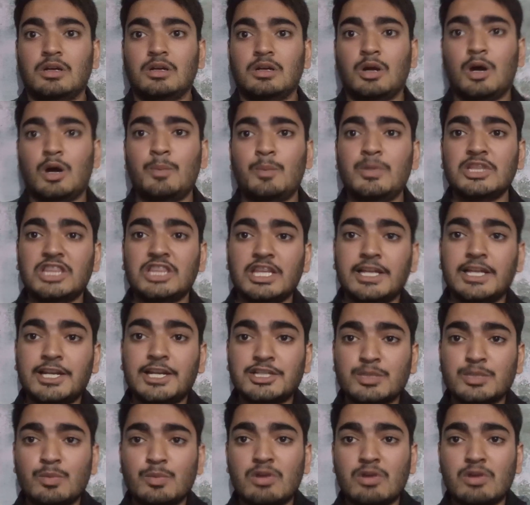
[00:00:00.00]
अबे तेरे
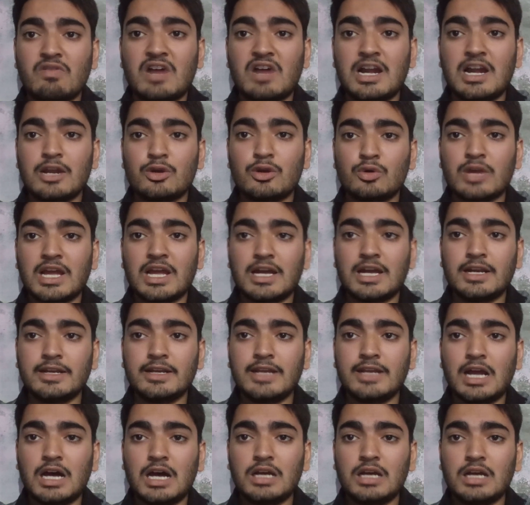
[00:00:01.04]
से मरवाने को कह
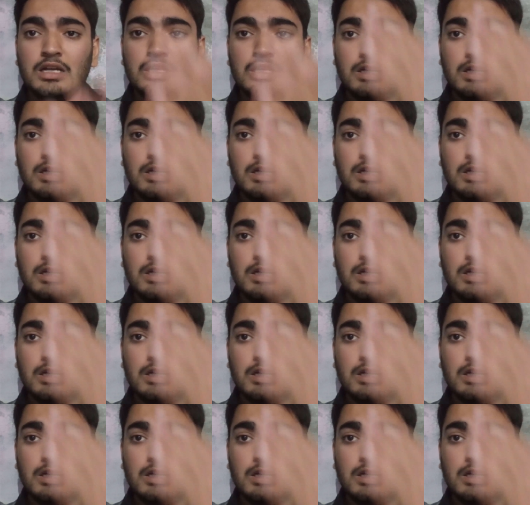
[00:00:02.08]
रहे यार